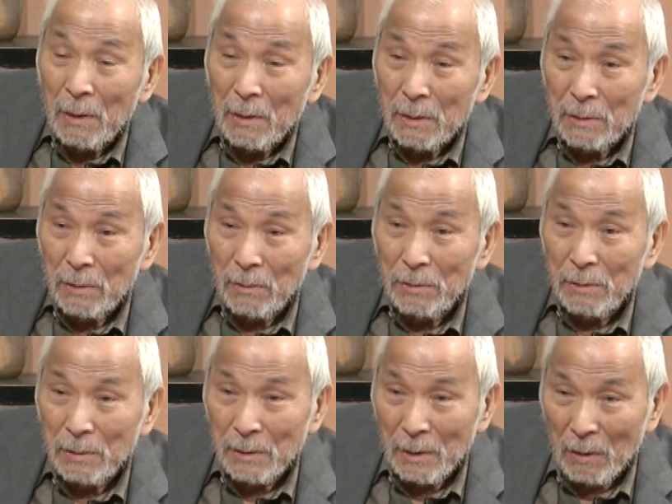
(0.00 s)
日本
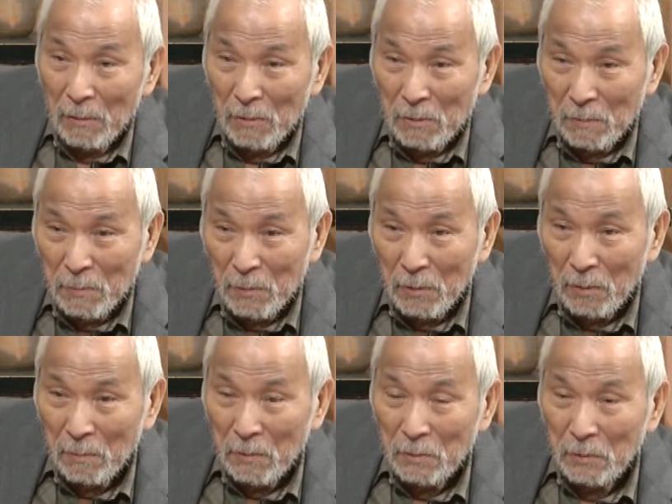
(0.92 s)
人が臆病
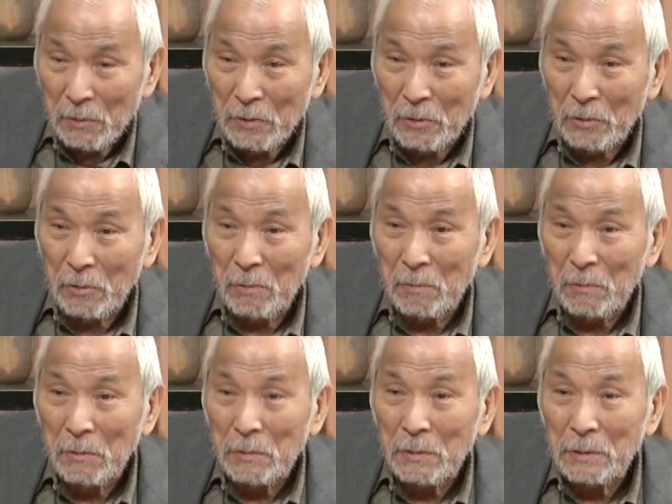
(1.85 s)
者卑怯
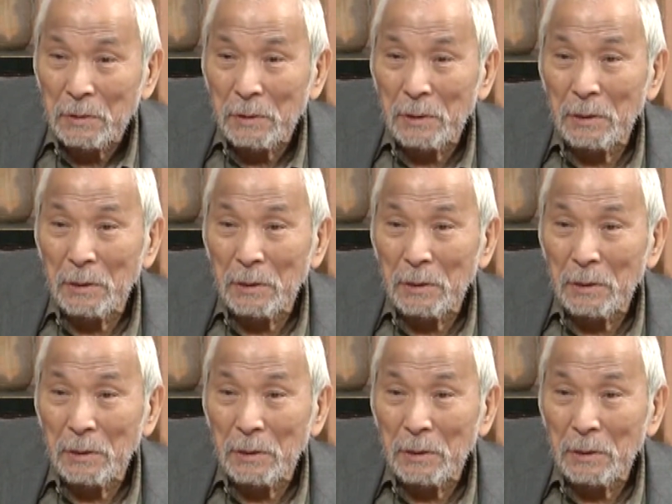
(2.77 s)
者でさ、